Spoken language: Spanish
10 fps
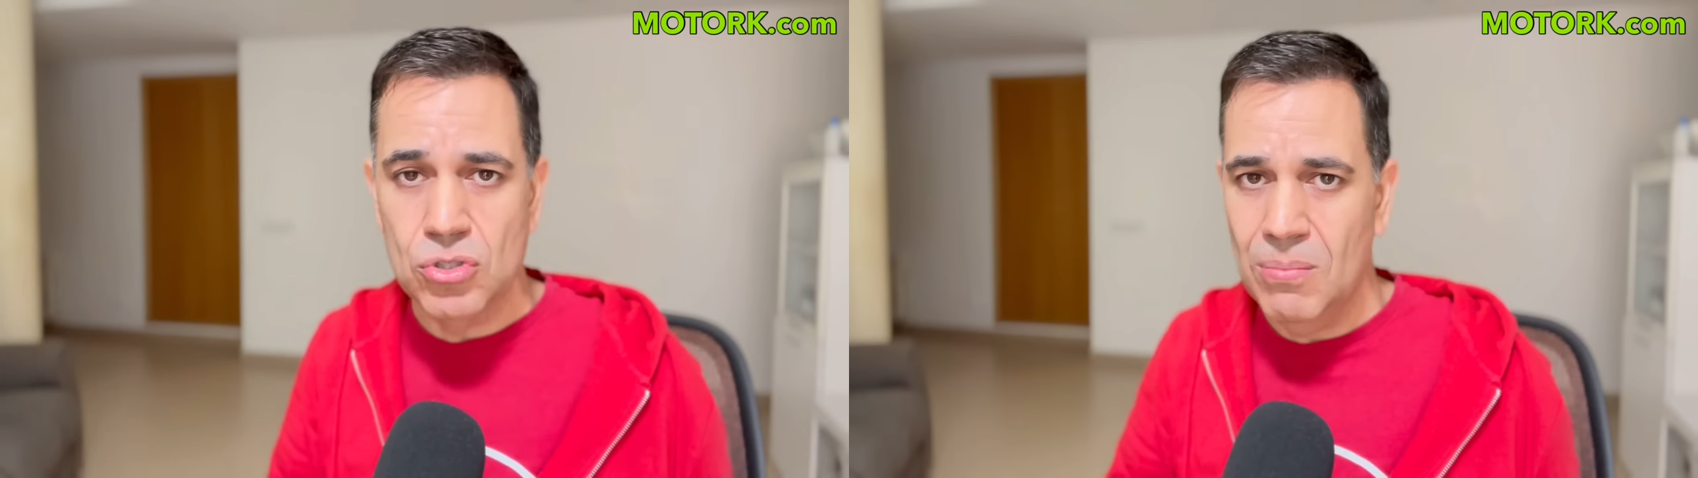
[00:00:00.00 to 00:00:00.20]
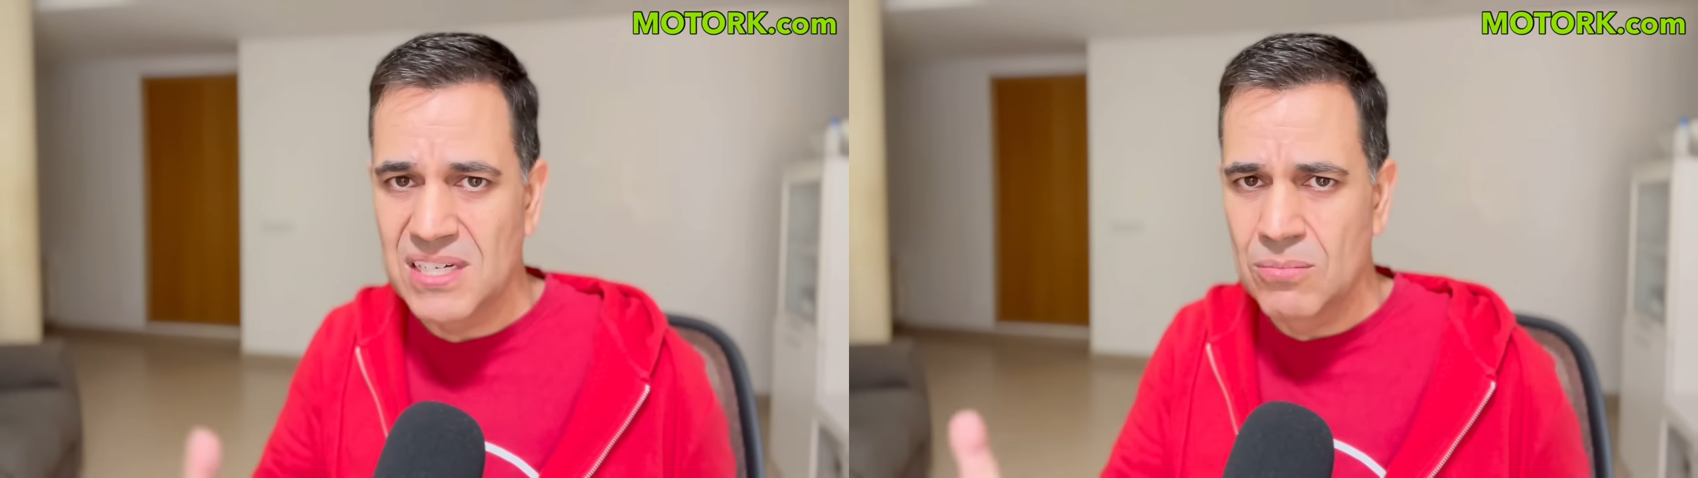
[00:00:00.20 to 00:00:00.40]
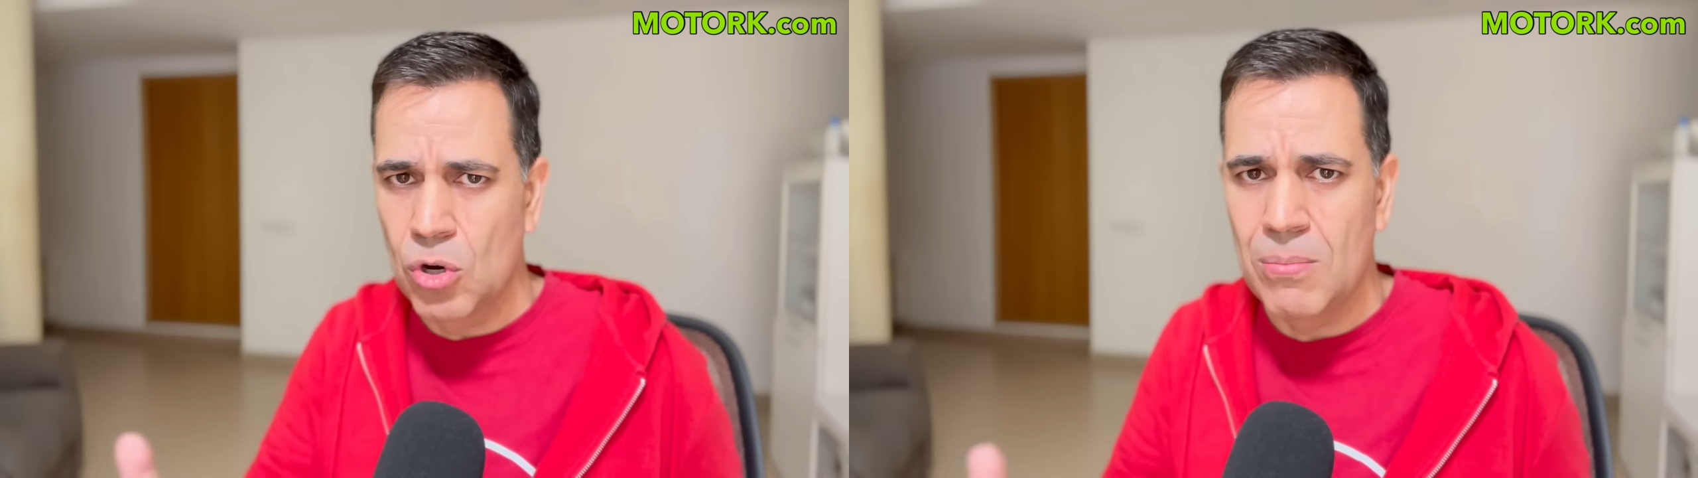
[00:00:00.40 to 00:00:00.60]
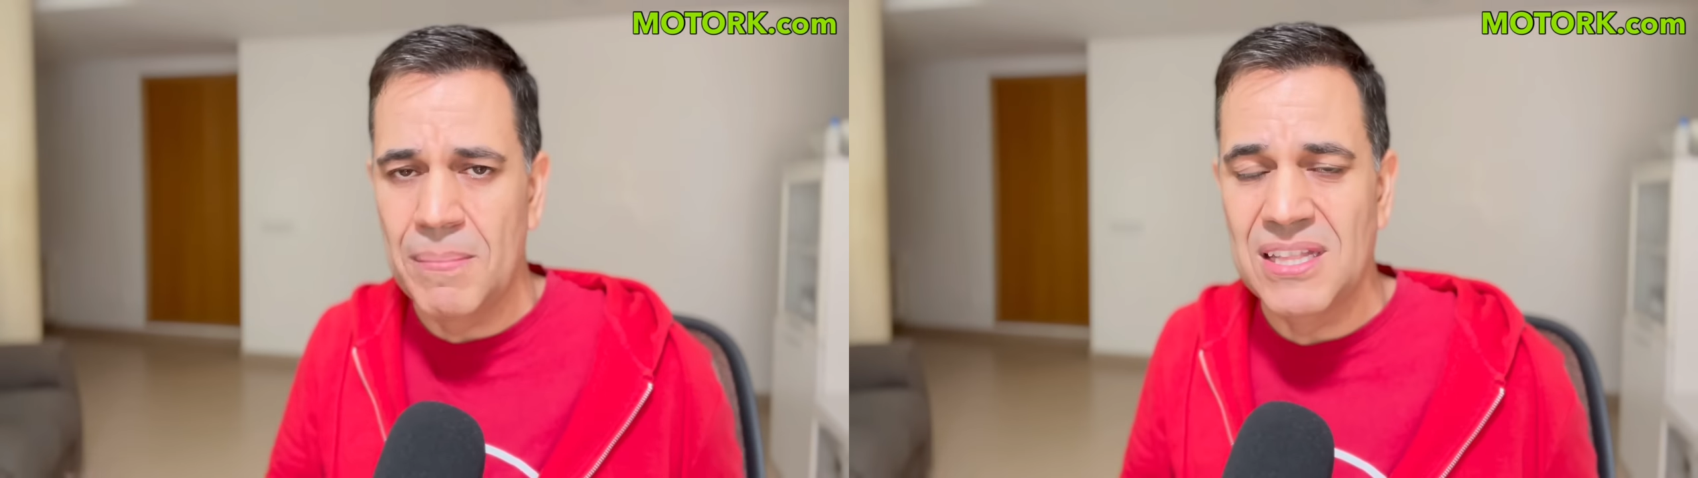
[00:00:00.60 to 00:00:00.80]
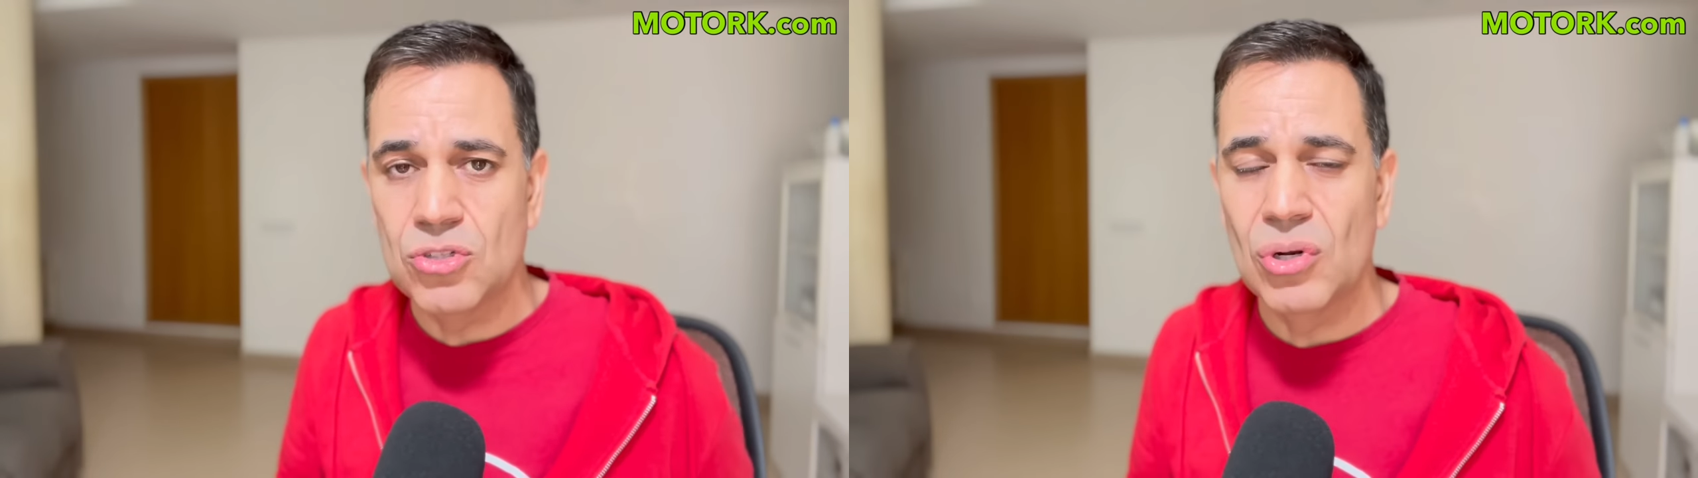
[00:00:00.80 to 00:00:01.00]
lo máximo
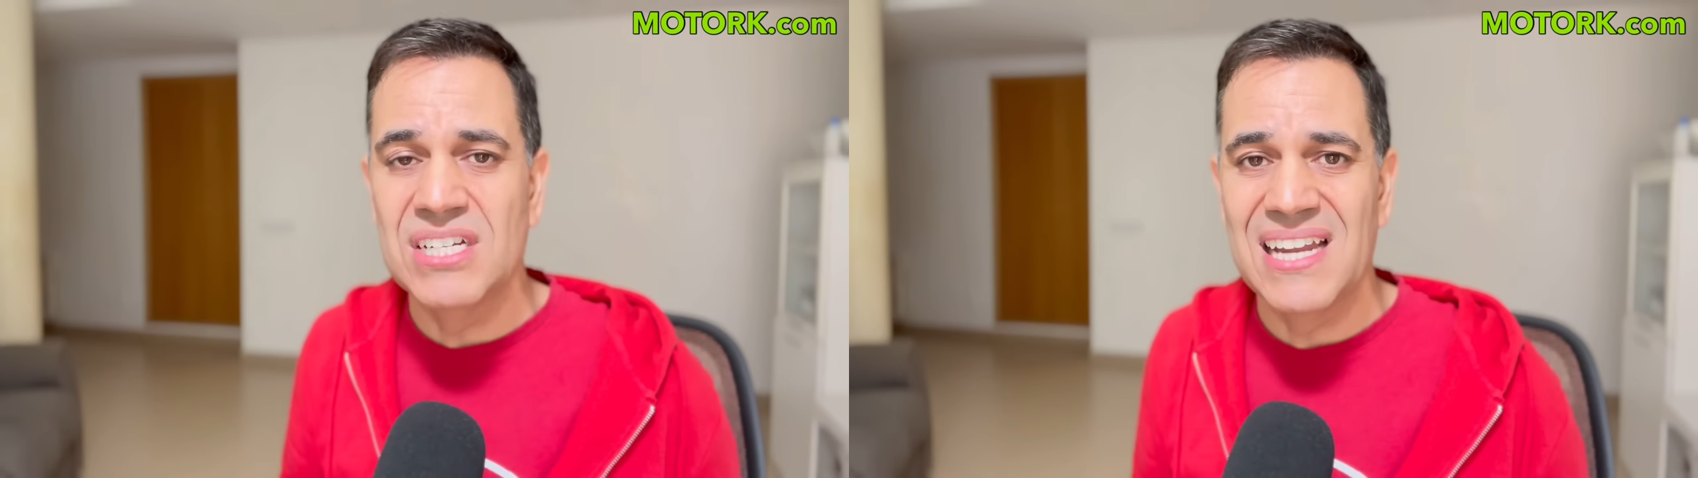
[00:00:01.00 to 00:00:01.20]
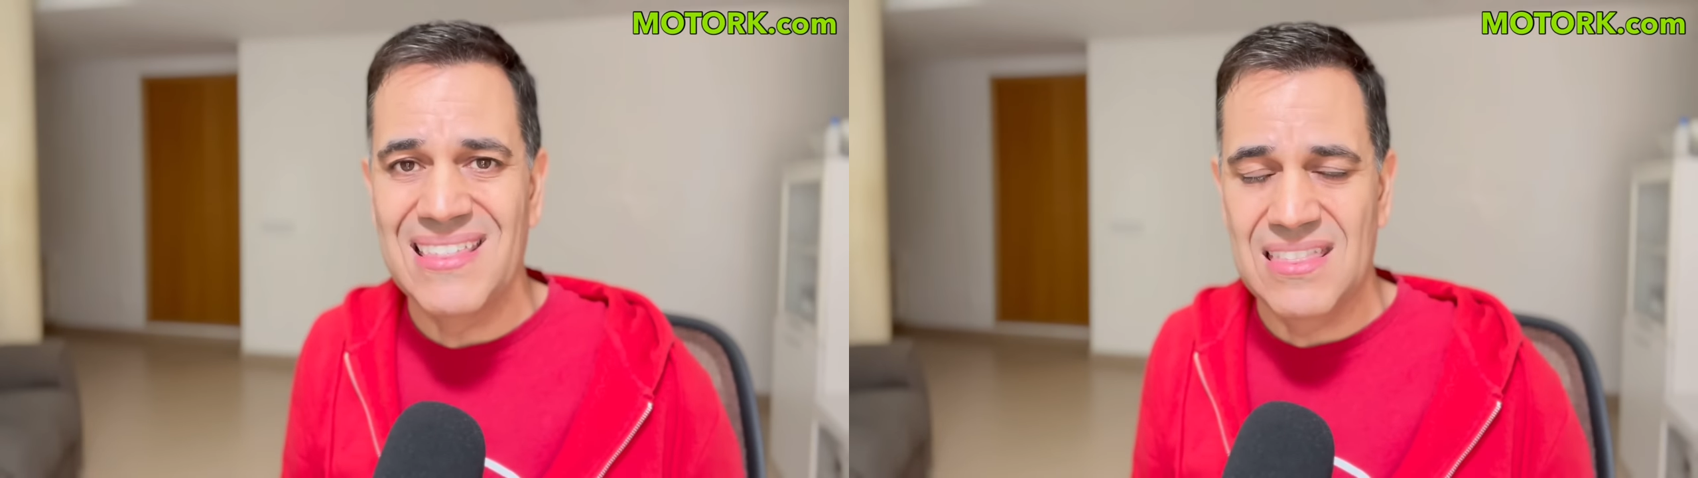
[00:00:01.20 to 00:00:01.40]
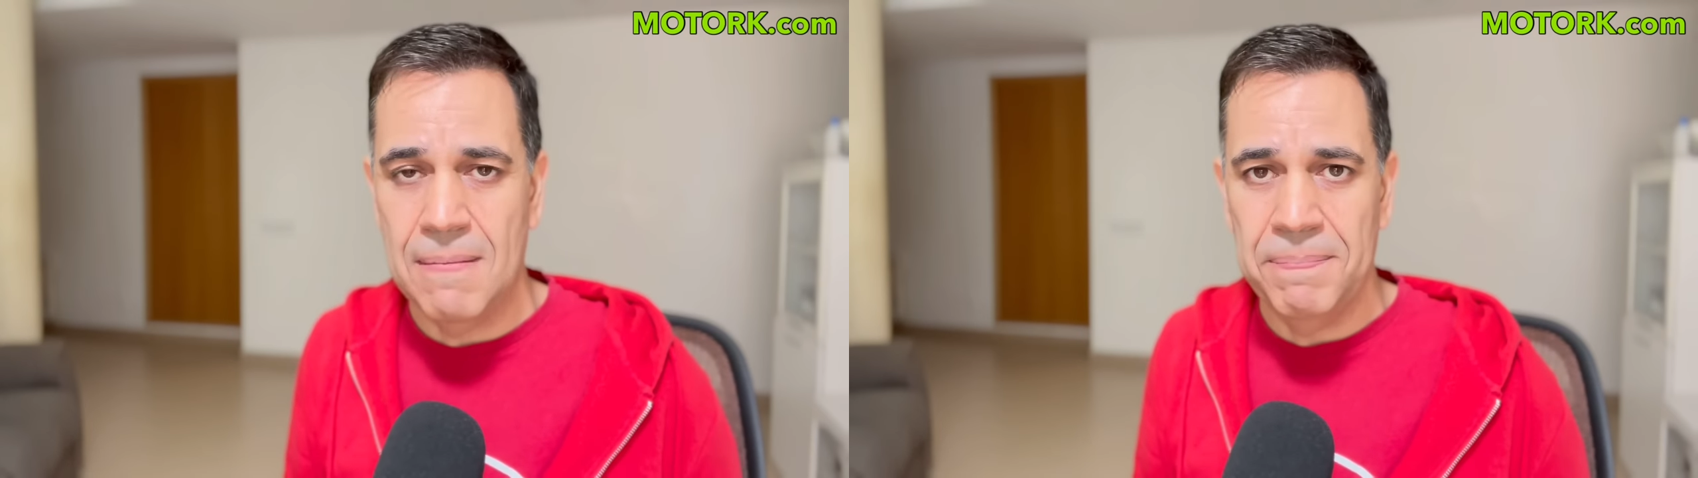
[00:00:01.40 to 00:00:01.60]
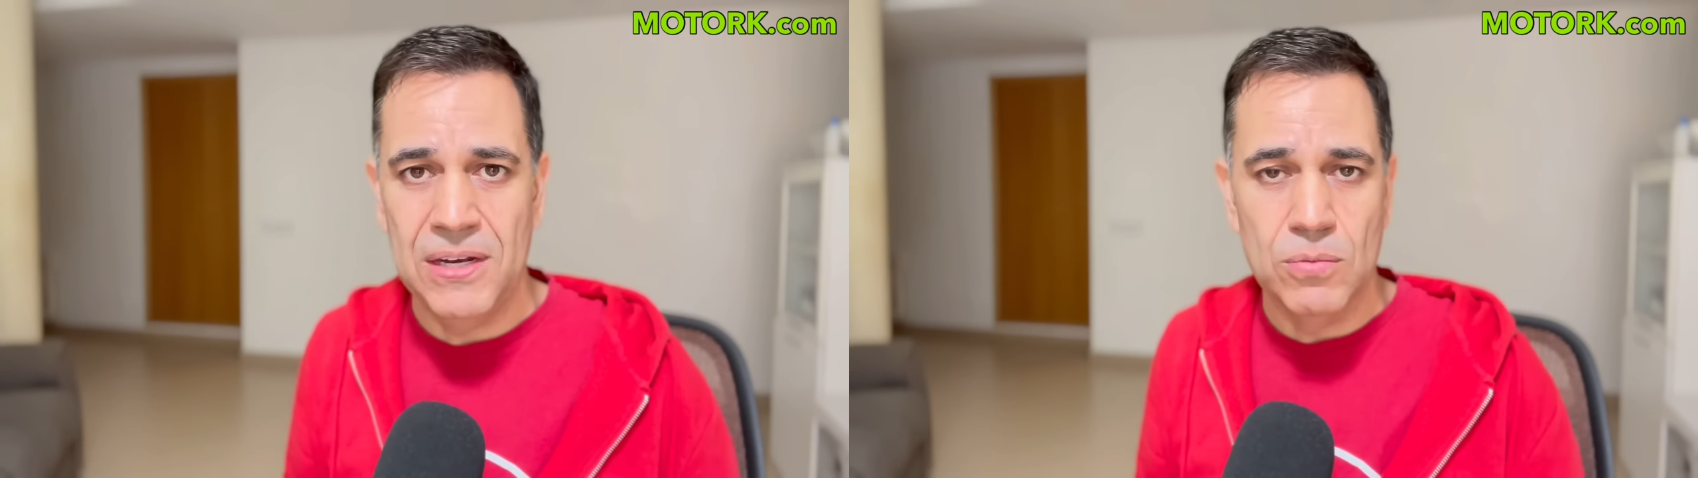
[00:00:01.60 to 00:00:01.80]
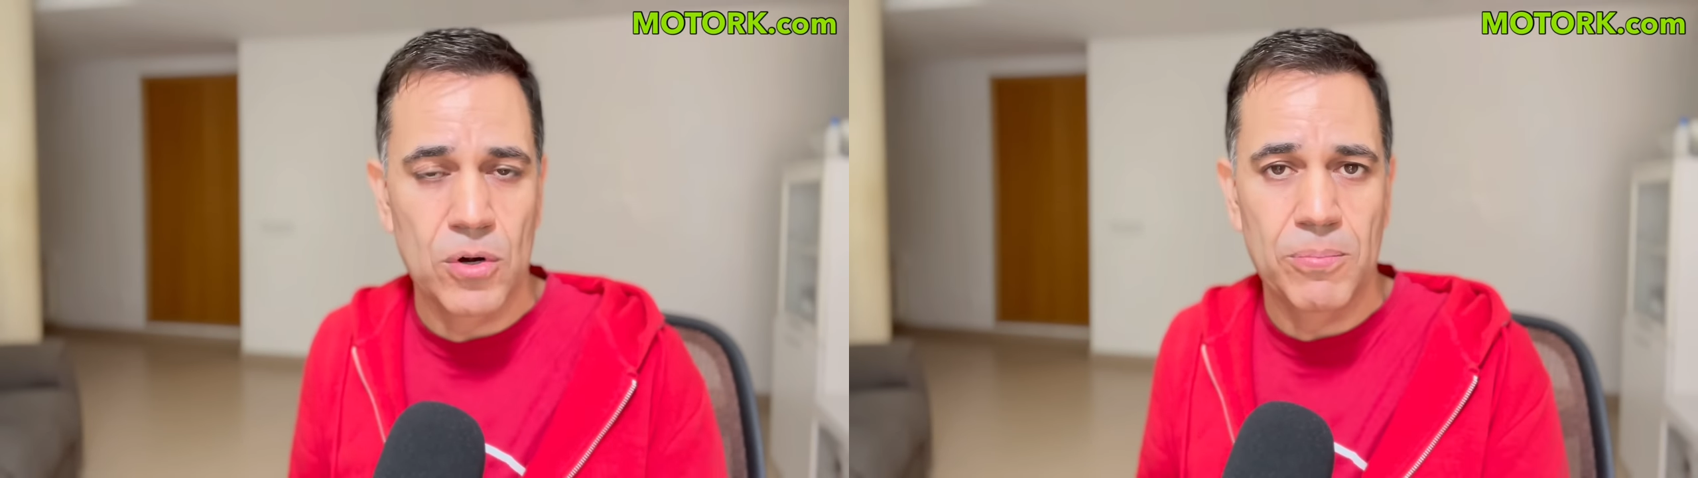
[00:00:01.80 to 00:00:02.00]
normalmente suelen ser 10
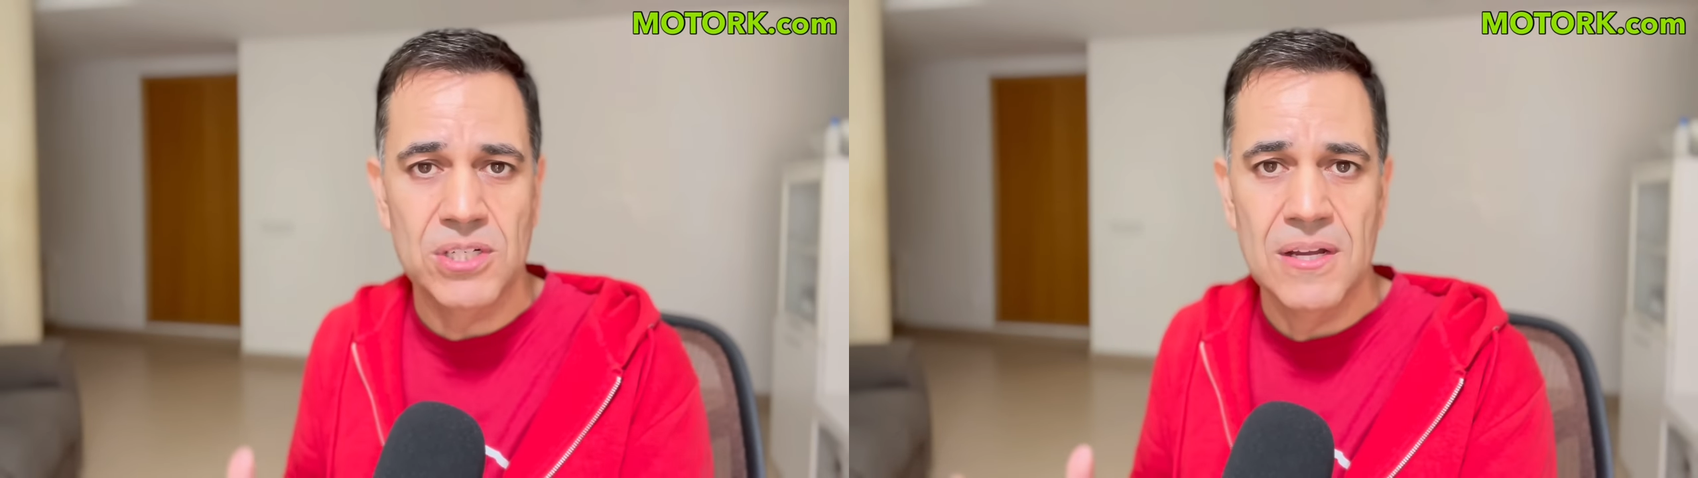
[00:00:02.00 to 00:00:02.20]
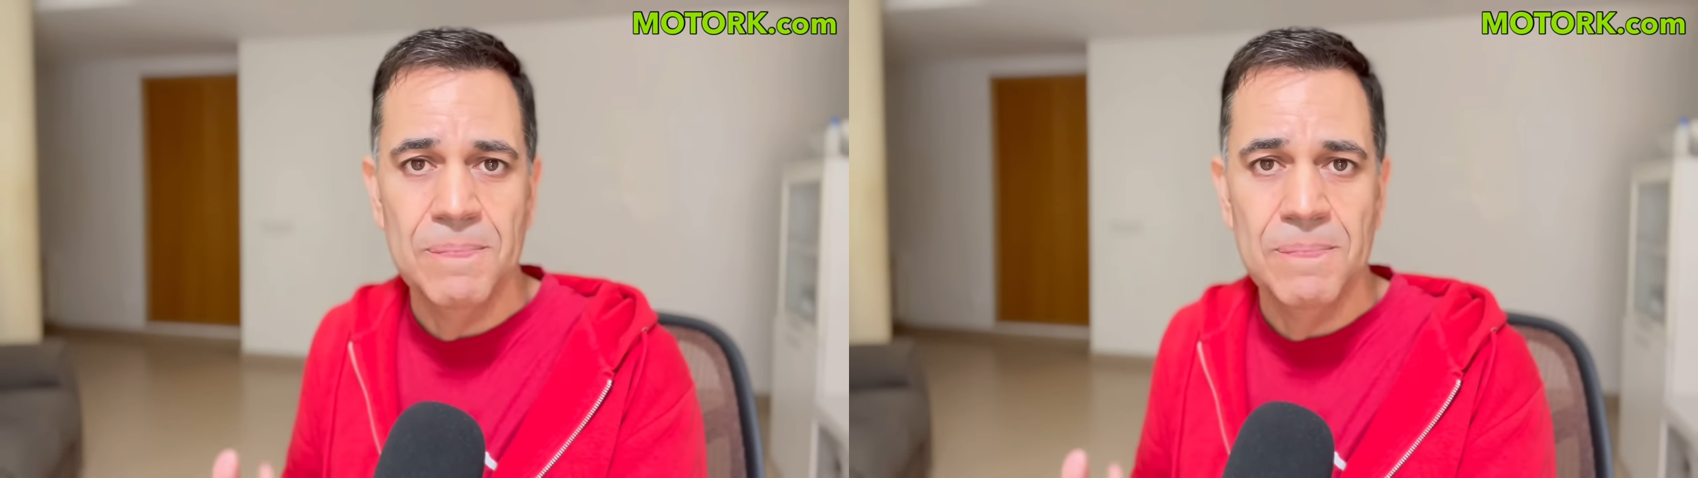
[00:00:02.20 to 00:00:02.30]
amperios. Bueno, pues